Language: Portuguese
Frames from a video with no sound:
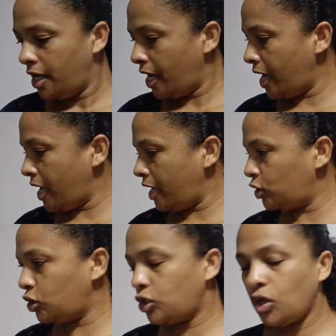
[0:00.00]
É
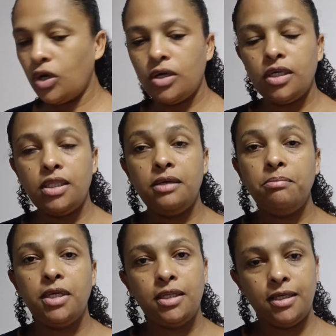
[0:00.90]
só de
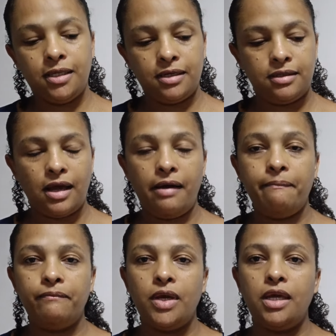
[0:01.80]
menina,
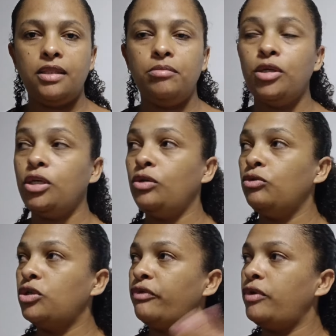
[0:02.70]
tá? É, de menino eu
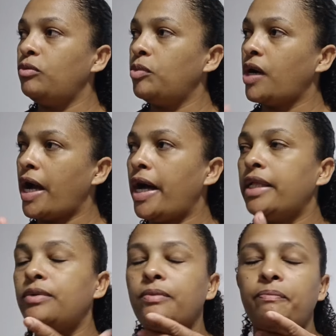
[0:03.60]
já fiz um
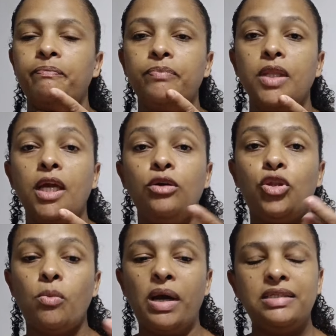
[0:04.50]
bocado, eu
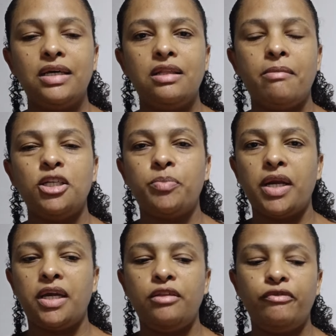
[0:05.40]
tenho mais saída mais para
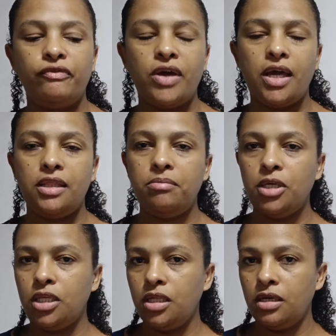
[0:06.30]
kit é, de
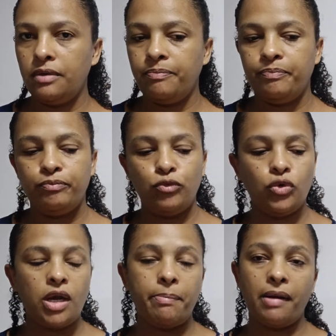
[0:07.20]
menina do
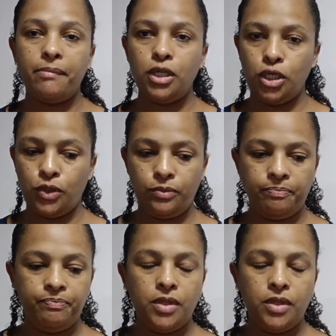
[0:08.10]
que para menino.